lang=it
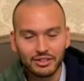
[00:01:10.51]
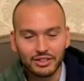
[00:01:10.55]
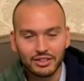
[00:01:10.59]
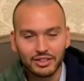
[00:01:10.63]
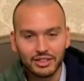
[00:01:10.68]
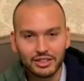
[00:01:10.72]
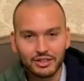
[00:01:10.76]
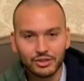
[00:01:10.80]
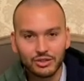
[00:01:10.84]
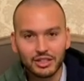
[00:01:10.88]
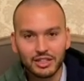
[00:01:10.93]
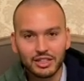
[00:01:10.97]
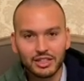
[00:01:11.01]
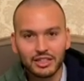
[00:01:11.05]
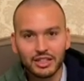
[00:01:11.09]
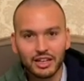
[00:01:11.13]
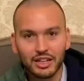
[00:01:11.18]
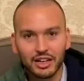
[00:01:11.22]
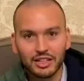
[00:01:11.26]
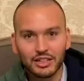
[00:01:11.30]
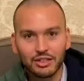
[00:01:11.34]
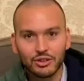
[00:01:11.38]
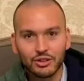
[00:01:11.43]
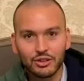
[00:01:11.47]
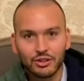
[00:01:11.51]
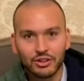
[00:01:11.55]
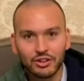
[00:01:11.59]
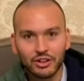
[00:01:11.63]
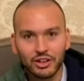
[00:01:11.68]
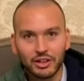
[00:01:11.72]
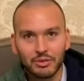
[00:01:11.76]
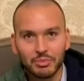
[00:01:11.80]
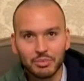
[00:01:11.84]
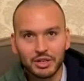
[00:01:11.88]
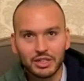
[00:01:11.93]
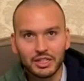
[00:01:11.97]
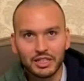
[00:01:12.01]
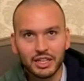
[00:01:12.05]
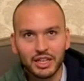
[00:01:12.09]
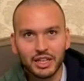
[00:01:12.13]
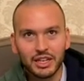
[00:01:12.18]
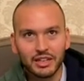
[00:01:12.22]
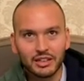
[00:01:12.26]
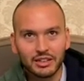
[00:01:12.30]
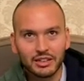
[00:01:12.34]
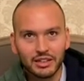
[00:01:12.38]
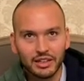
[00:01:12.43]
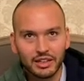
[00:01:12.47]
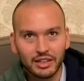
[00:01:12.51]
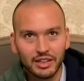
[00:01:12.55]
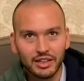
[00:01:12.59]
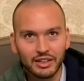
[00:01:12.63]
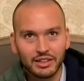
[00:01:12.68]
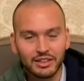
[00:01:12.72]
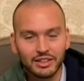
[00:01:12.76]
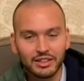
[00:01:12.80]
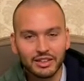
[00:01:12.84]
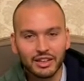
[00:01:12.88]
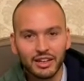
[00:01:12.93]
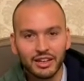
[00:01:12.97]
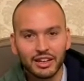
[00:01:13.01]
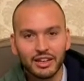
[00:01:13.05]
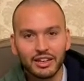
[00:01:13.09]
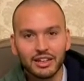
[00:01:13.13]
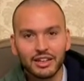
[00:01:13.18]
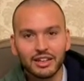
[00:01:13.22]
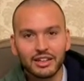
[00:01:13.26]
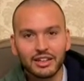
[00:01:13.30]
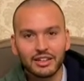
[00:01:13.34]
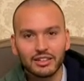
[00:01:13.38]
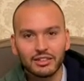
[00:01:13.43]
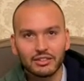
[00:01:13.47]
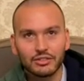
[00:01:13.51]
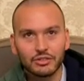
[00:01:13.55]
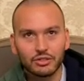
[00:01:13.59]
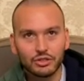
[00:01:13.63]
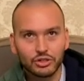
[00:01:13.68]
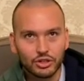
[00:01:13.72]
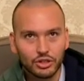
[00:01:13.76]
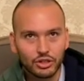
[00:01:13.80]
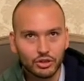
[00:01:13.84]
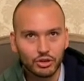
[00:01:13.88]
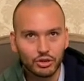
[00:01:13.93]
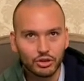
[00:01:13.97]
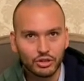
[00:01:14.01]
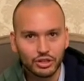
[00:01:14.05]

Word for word: azionista Exor e presidente del Circolo